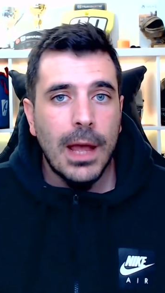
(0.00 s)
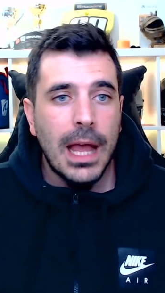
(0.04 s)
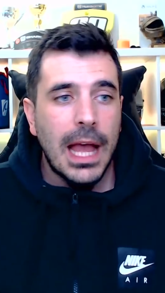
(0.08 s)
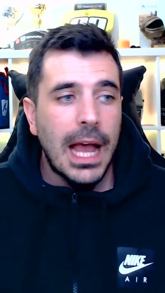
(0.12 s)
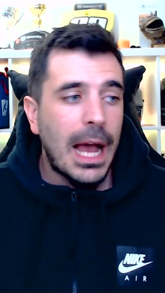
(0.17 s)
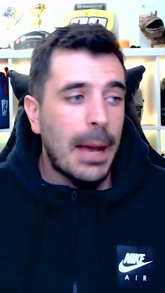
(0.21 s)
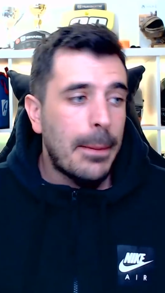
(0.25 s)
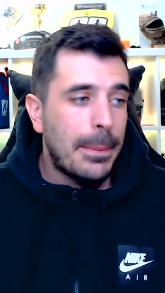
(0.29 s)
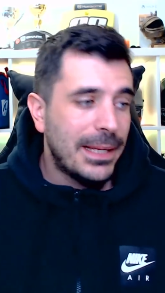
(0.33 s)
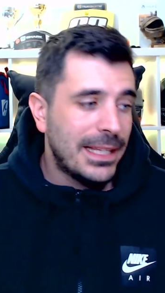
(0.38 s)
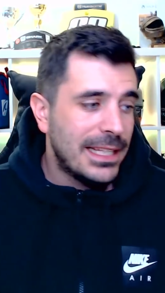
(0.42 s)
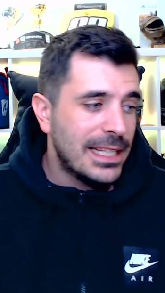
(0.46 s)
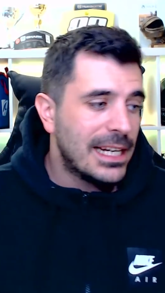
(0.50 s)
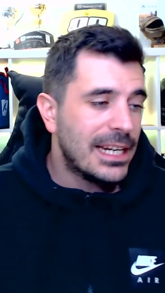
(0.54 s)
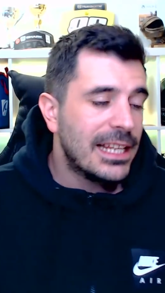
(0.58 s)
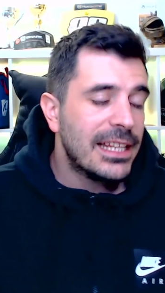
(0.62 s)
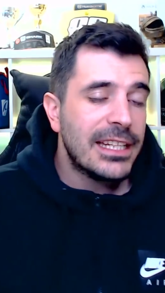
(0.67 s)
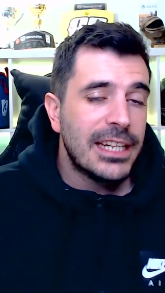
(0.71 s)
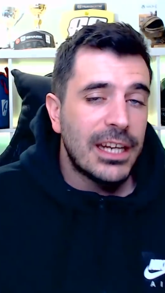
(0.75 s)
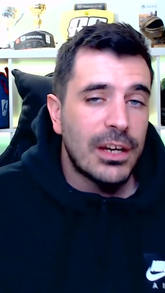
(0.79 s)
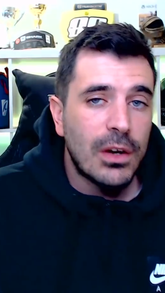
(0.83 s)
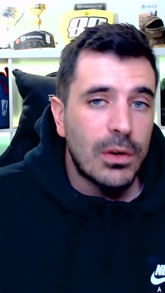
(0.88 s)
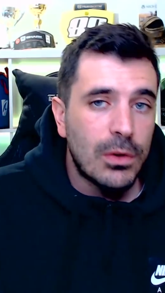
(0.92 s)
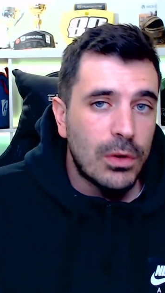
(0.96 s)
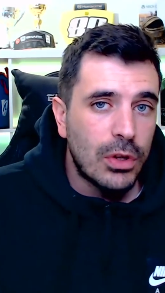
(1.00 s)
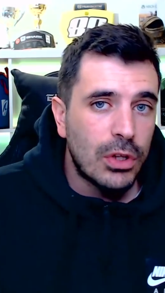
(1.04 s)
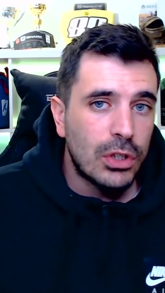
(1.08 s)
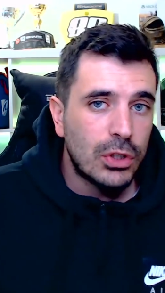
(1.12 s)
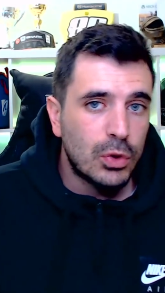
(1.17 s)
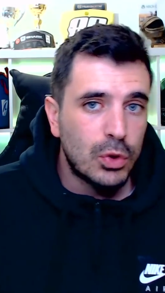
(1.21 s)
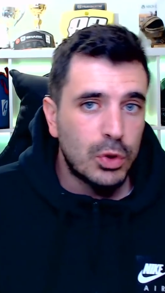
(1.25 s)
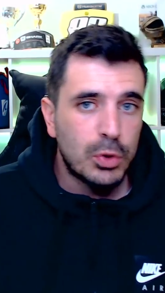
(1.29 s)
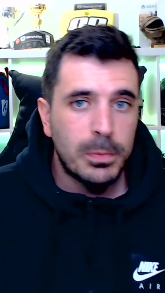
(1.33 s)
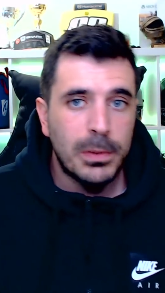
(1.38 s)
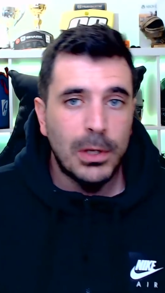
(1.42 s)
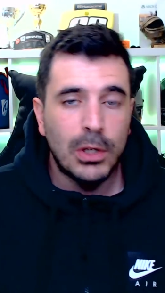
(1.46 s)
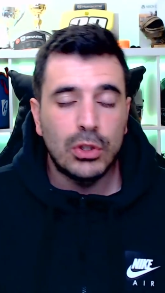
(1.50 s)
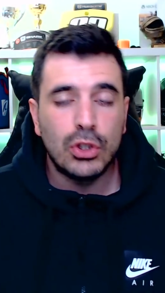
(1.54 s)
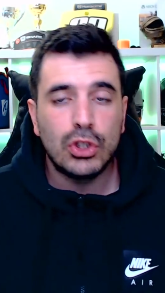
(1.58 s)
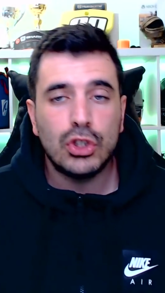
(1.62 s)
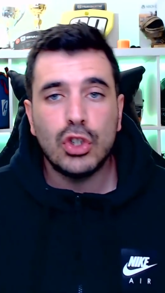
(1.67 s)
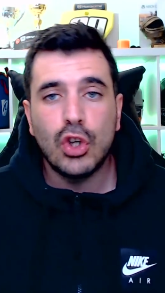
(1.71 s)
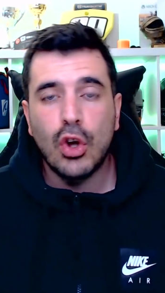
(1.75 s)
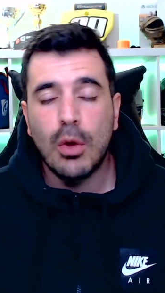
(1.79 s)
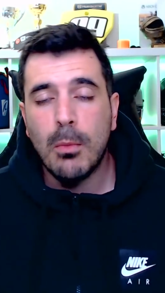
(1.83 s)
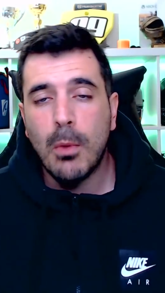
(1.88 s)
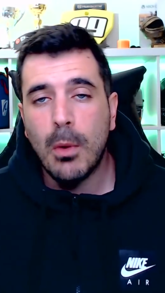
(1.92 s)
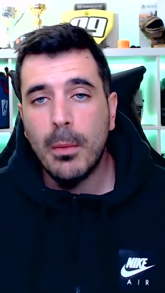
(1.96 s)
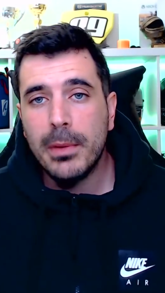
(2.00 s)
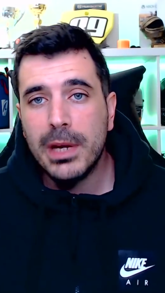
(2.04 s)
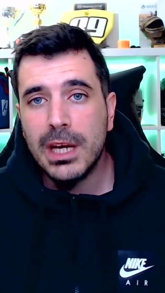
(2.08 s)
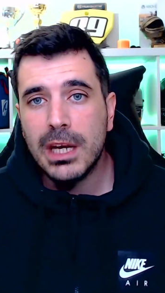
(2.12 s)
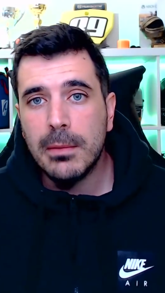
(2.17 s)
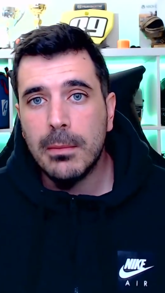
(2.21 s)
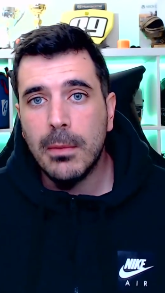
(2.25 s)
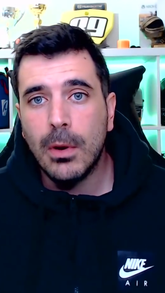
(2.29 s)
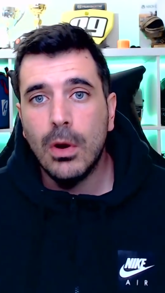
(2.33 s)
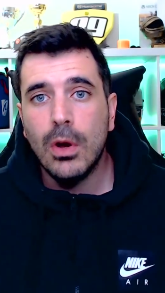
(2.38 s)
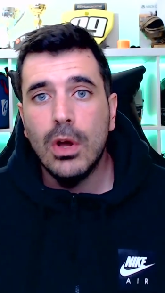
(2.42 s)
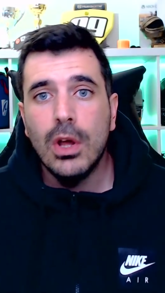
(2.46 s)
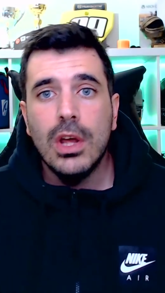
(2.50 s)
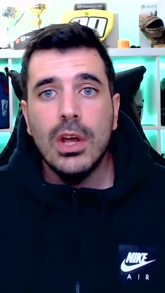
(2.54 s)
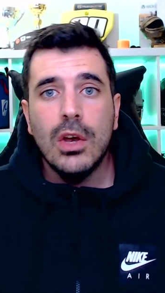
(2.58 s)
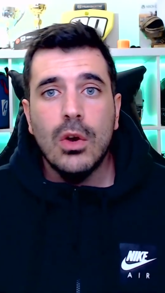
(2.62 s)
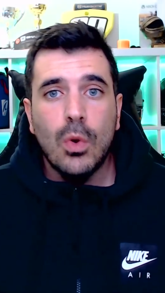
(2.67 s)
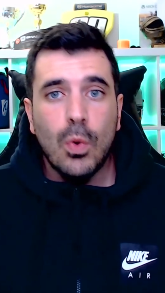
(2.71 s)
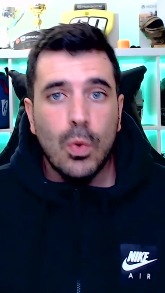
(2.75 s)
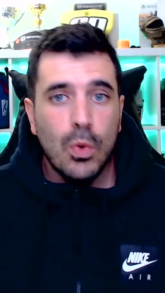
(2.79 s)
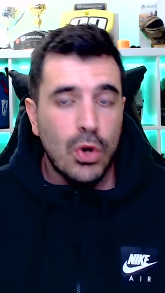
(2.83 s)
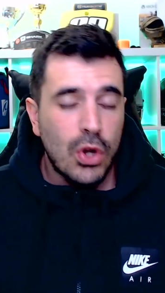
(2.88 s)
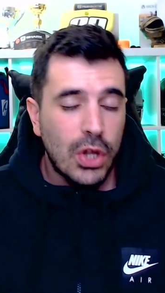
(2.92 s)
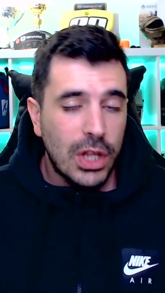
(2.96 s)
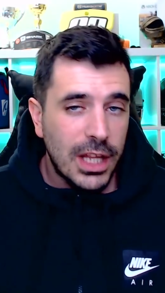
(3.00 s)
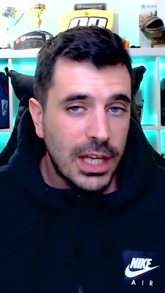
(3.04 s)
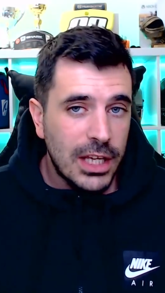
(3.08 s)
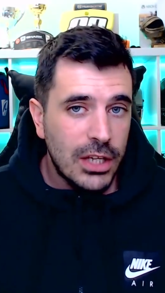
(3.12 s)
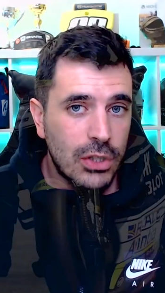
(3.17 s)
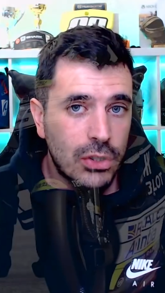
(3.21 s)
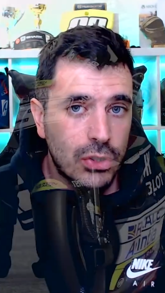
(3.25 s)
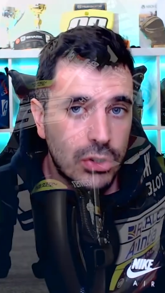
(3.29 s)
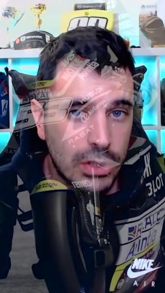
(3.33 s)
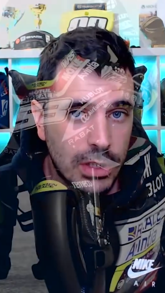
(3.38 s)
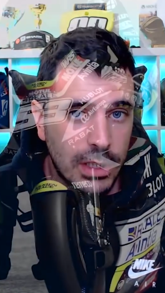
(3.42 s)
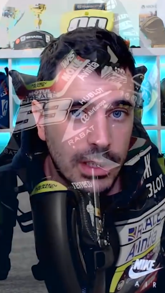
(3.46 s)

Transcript: a pedirle dinero a uno de sus pilotos como mínimo. Uno de ellos